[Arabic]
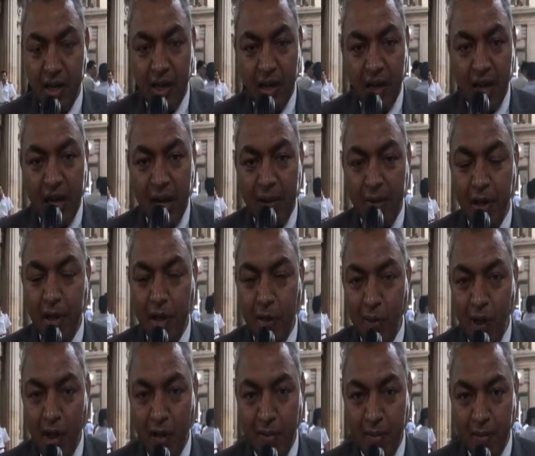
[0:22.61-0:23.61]
غالبيه
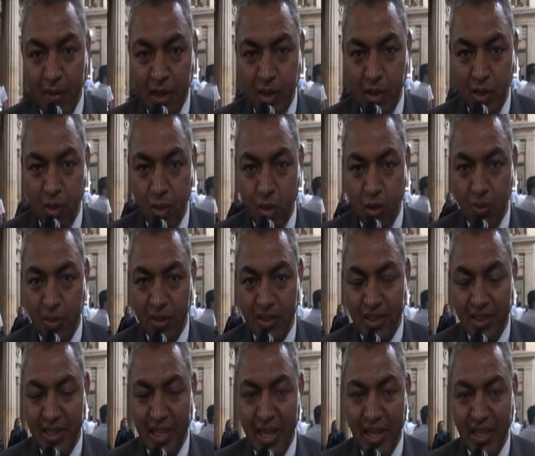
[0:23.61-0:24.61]
المحامين من الدخول
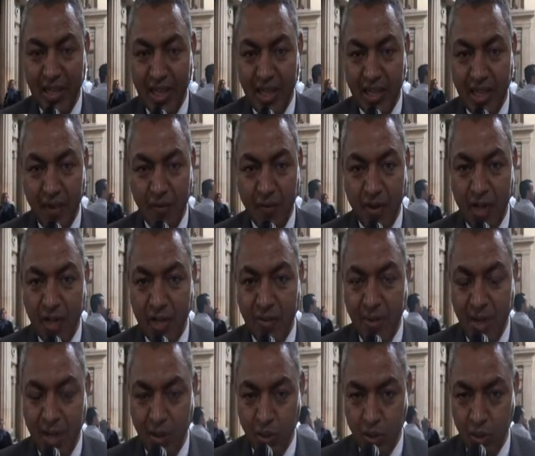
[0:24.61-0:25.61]
باستثناء اعداد افراد
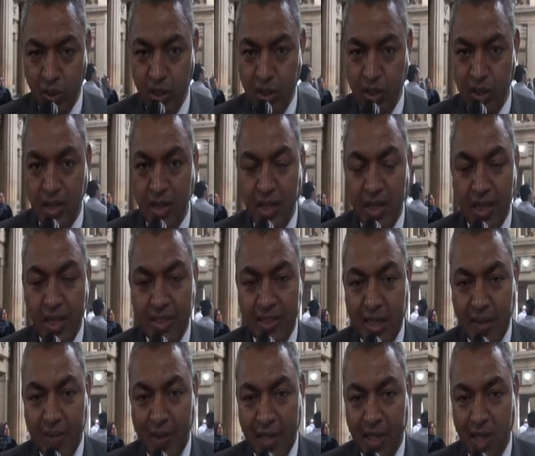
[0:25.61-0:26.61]
محدودين
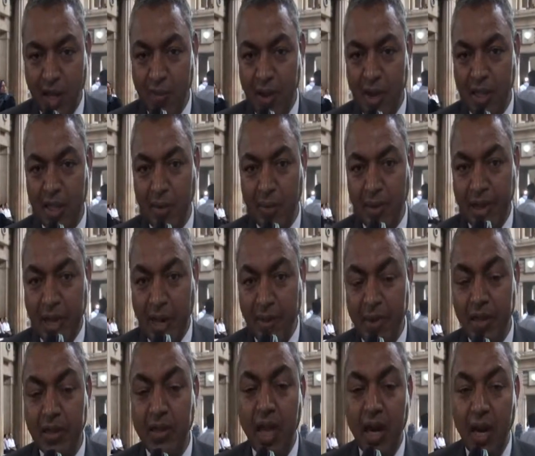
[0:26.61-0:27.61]
سمحت لهم هيئه
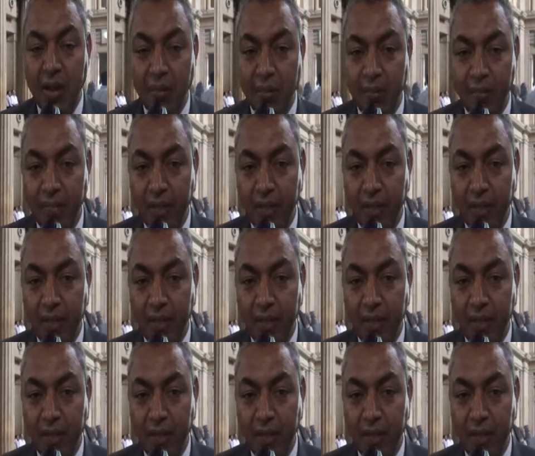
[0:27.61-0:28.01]
المحكمه طلب